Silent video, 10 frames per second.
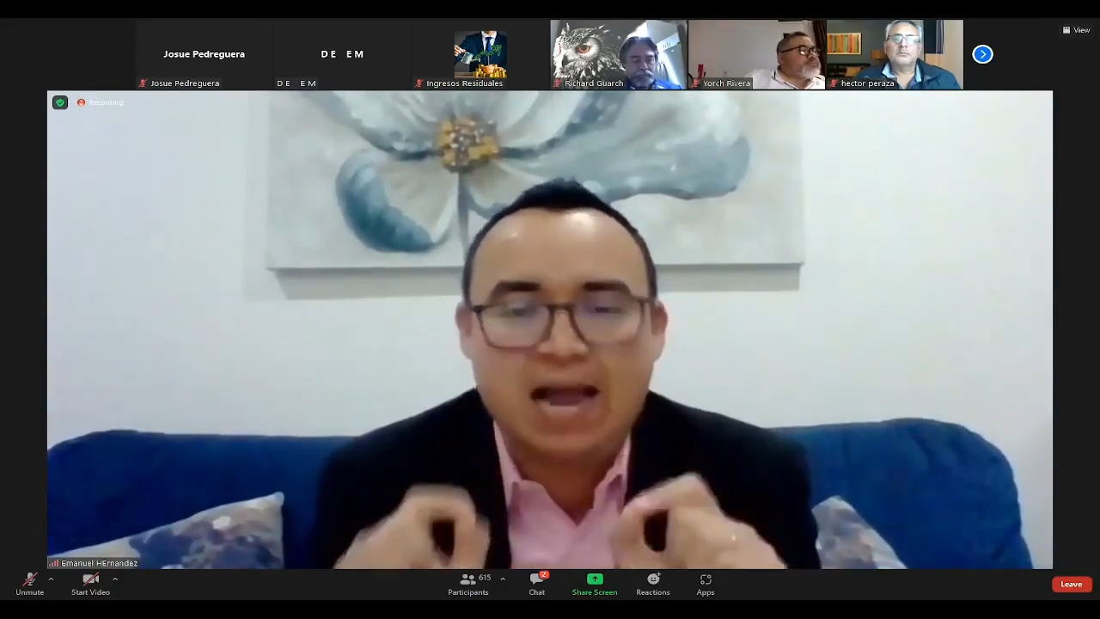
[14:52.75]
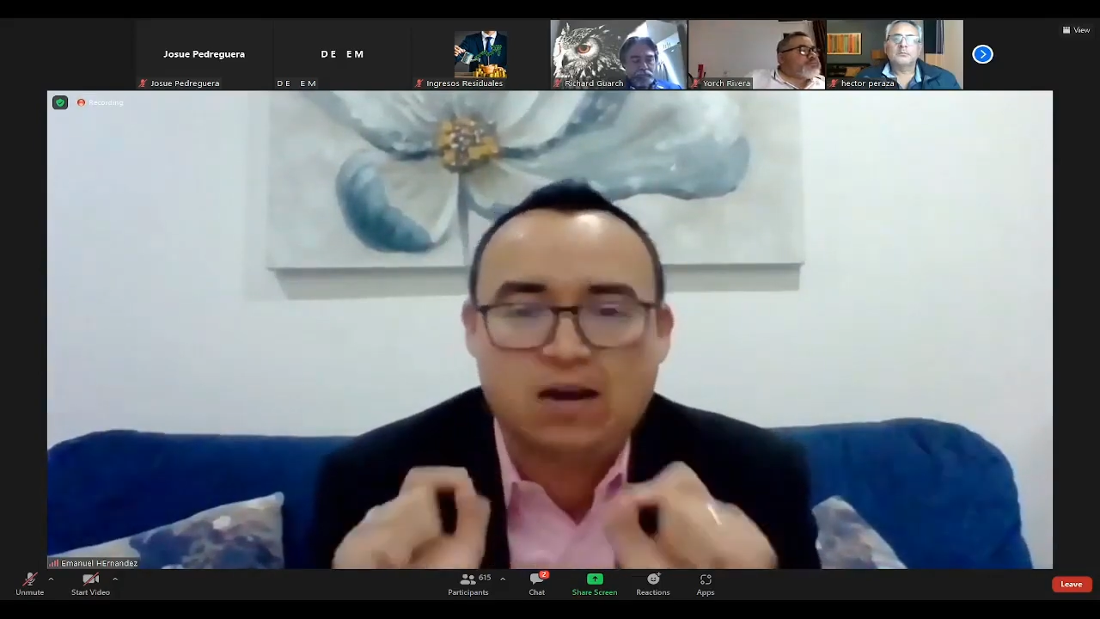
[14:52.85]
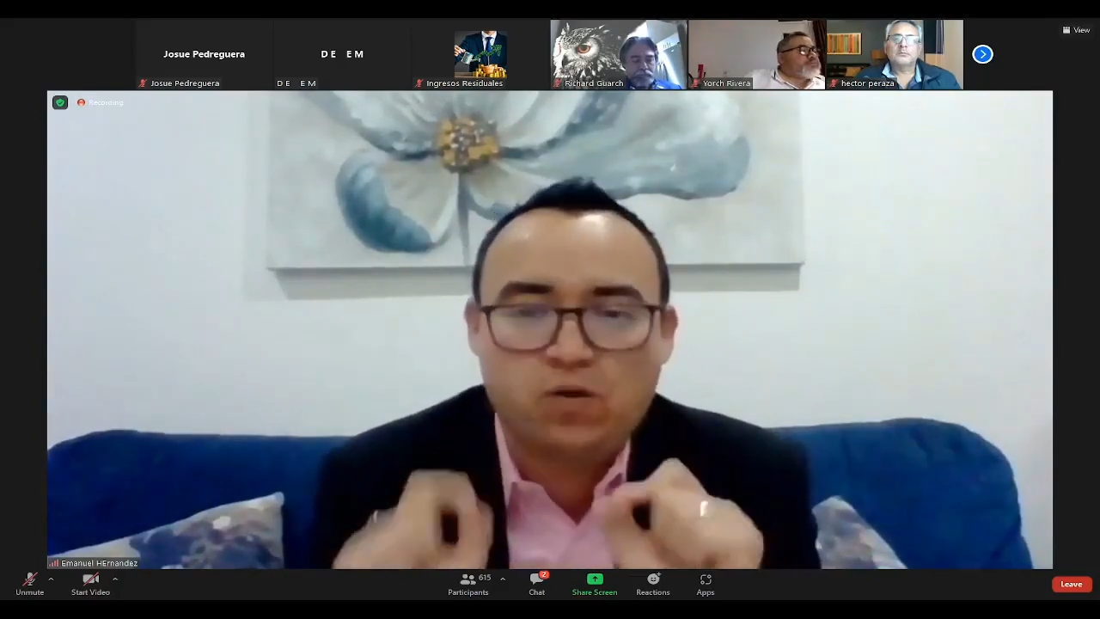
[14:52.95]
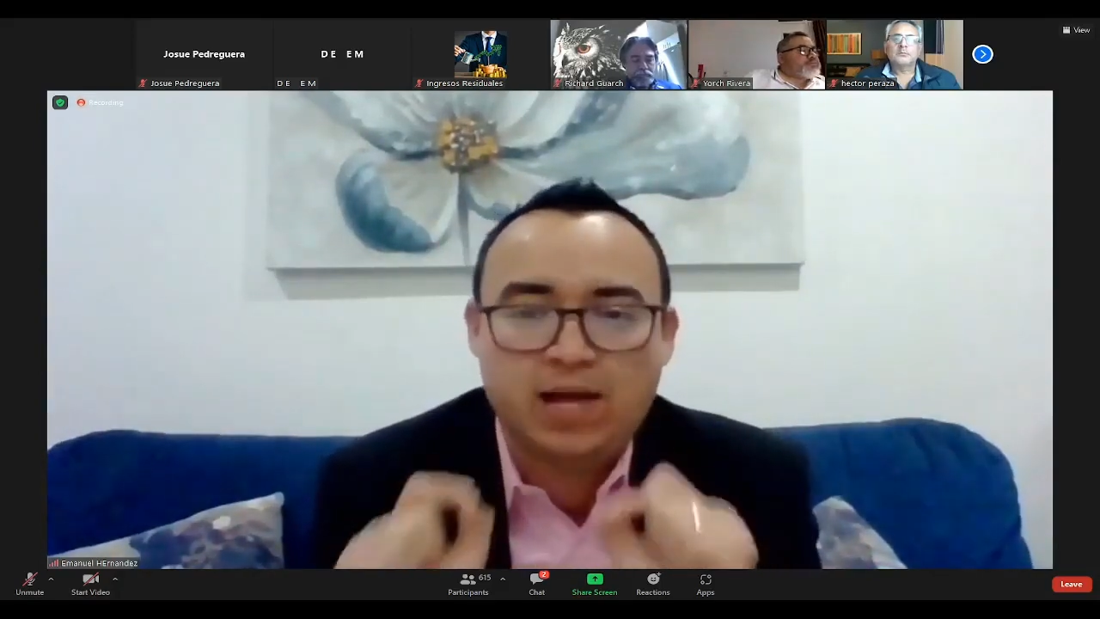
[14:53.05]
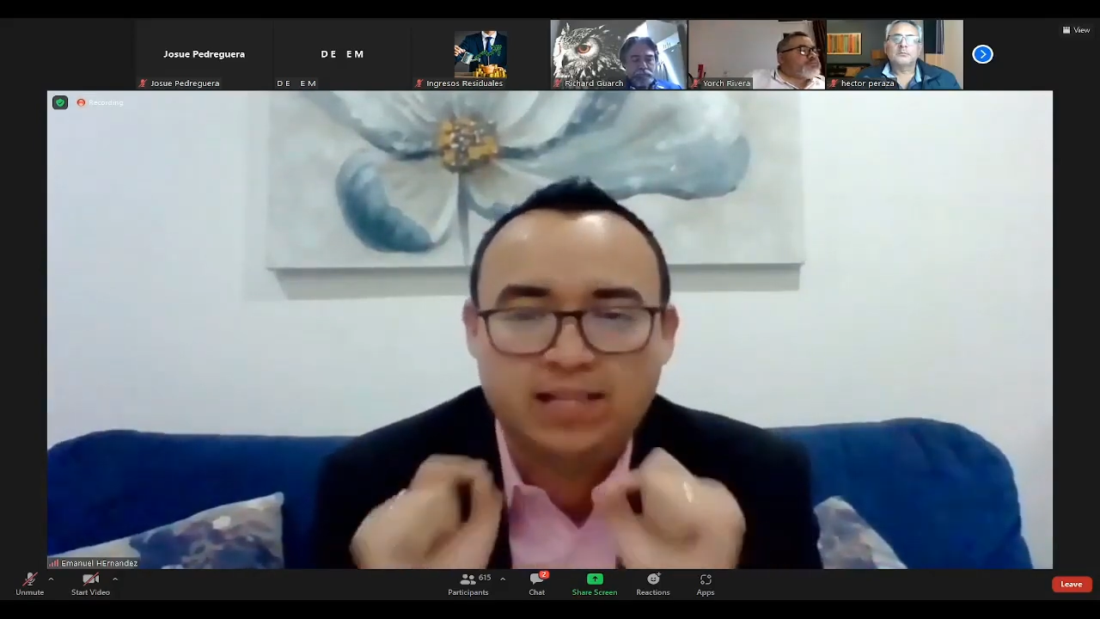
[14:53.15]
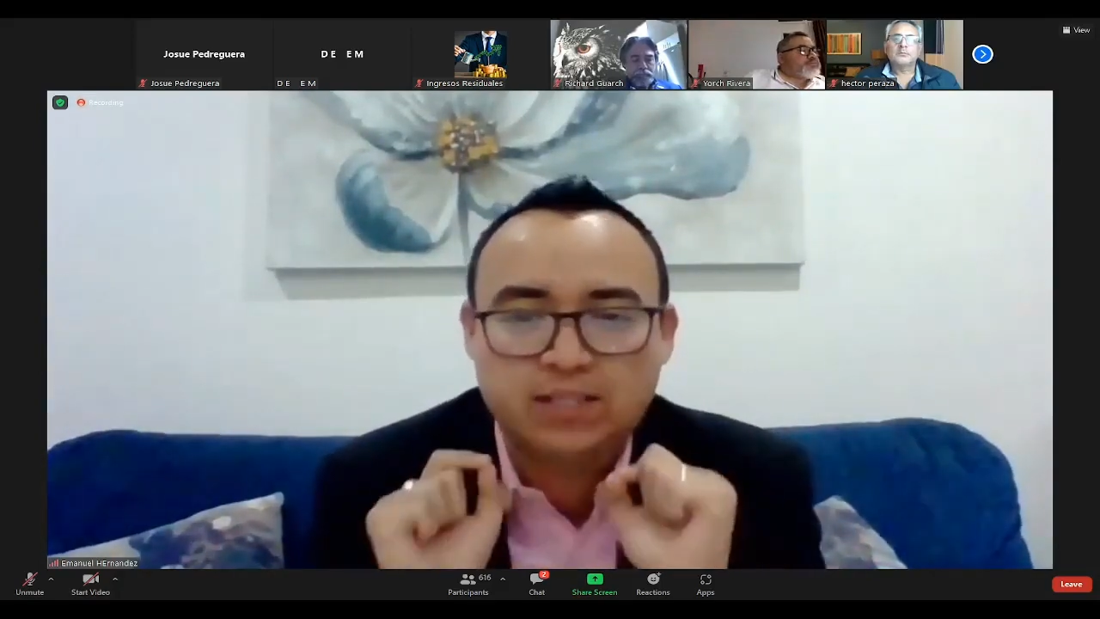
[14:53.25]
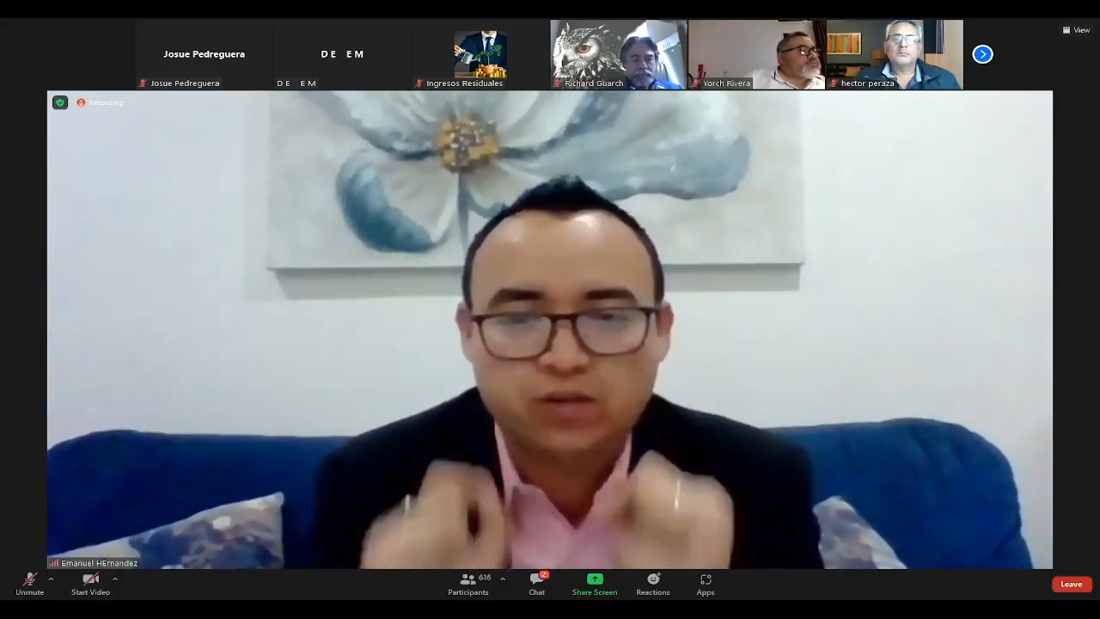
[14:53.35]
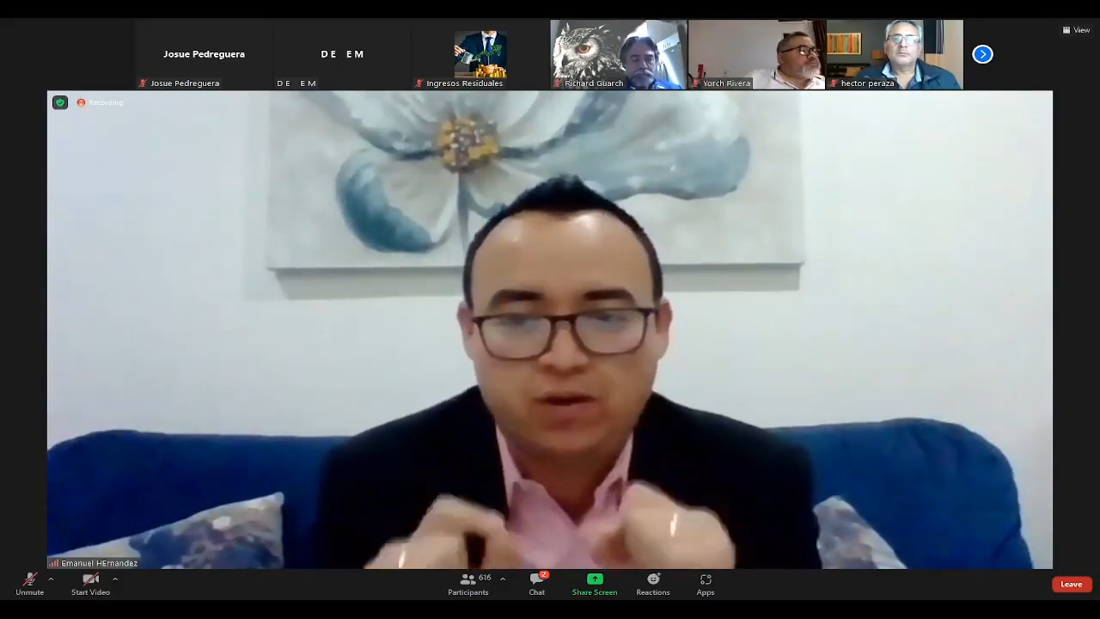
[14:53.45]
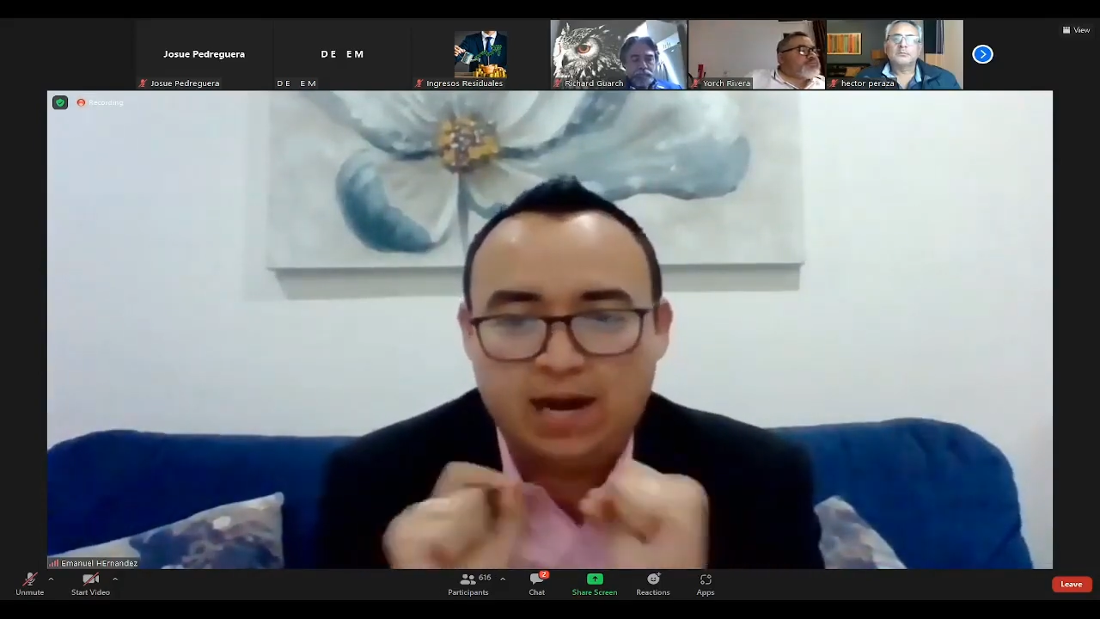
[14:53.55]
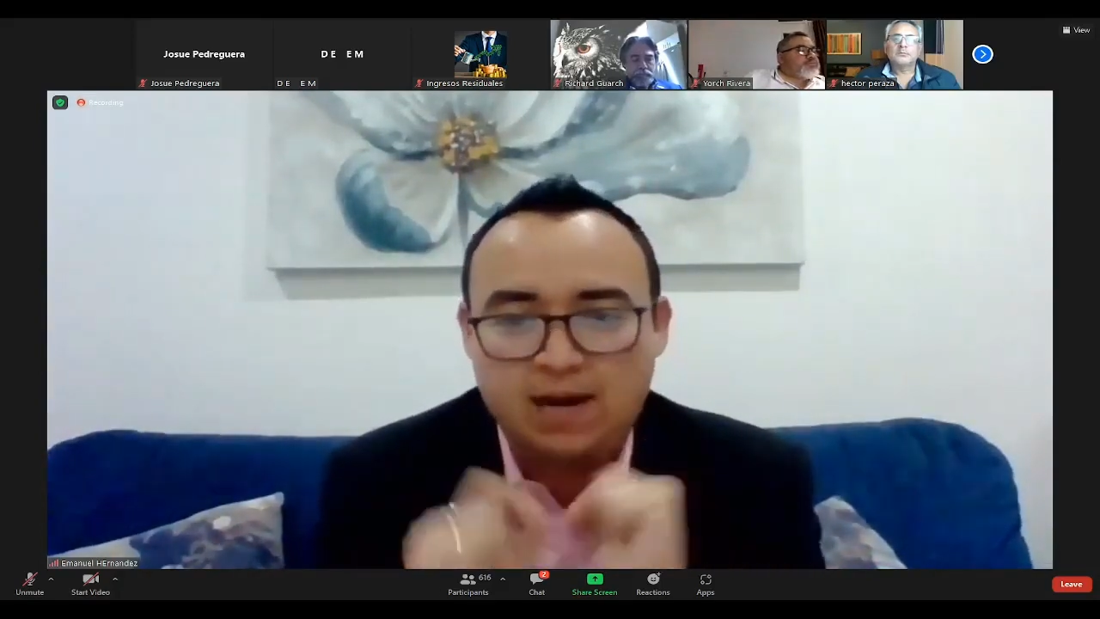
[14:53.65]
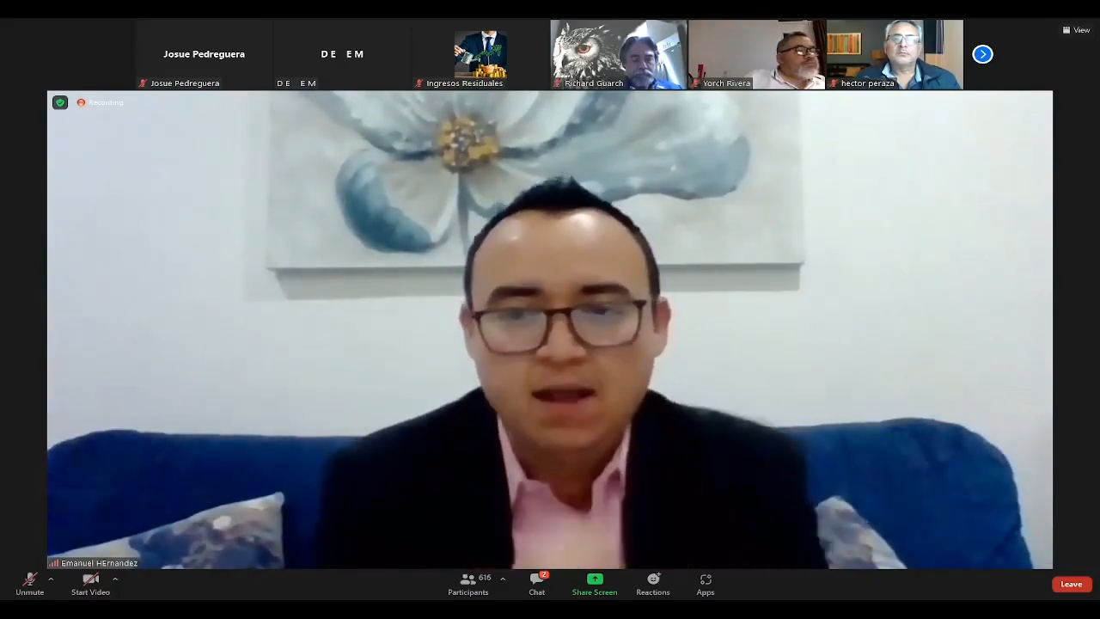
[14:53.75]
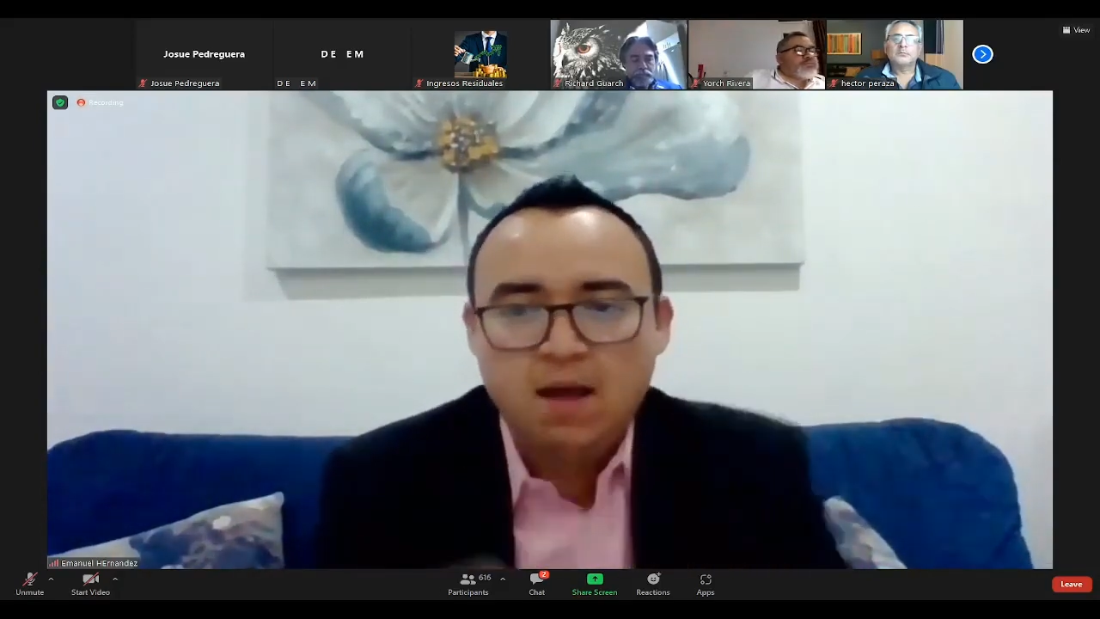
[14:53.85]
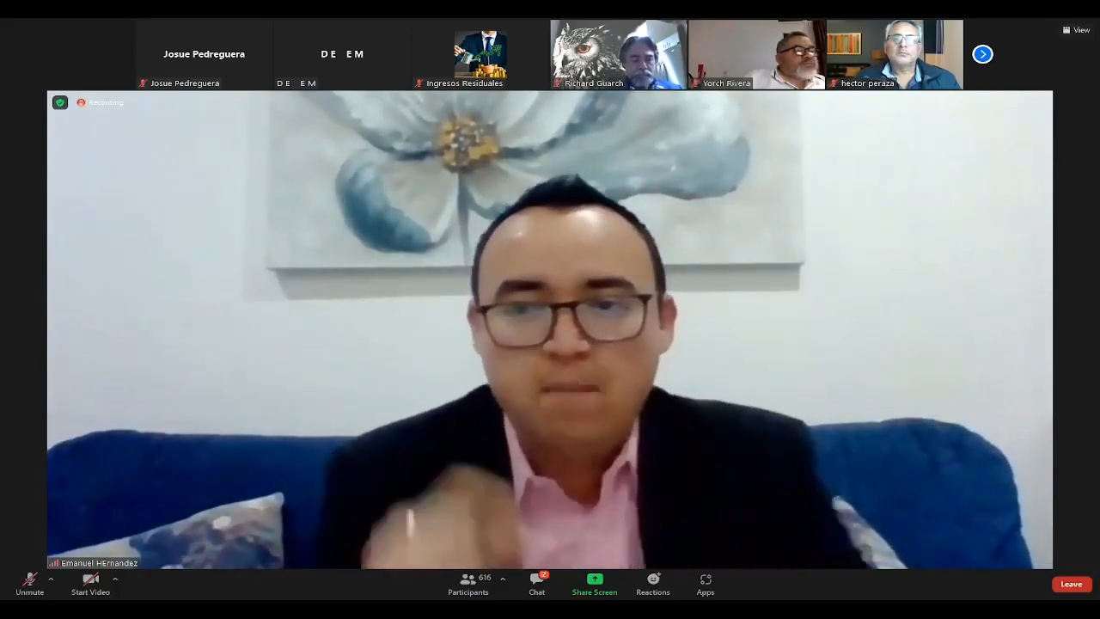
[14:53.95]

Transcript: algo adicional.